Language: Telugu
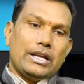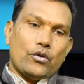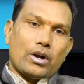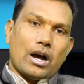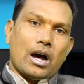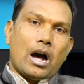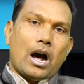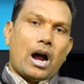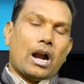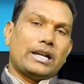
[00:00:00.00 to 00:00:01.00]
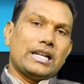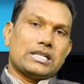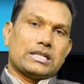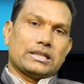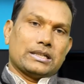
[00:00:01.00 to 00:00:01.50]
ఈ యొక్క
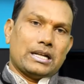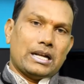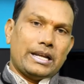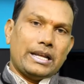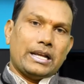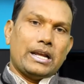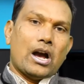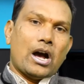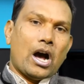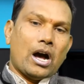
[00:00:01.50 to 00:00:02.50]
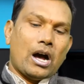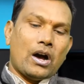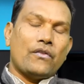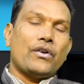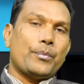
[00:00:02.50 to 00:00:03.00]
ఆర్టిస్ట్ ఈ
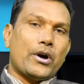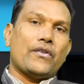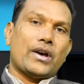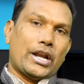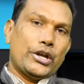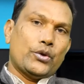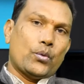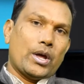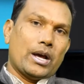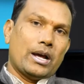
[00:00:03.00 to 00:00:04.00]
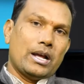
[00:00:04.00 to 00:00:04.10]
హావభావాలన్నీ కూడా